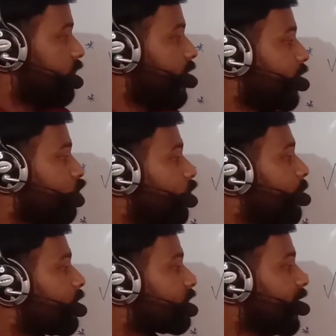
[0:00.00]
या तो
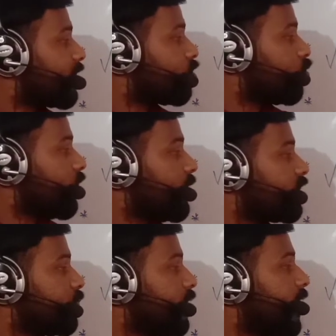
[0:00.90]
आपका 700 के
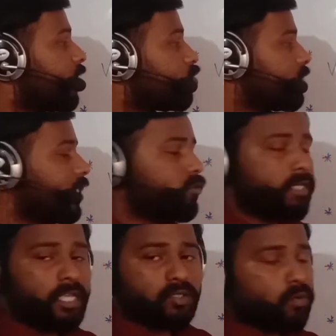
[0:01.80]
बेस पे आएगा तो
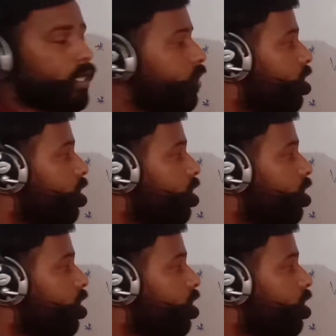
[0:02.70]
721 होगा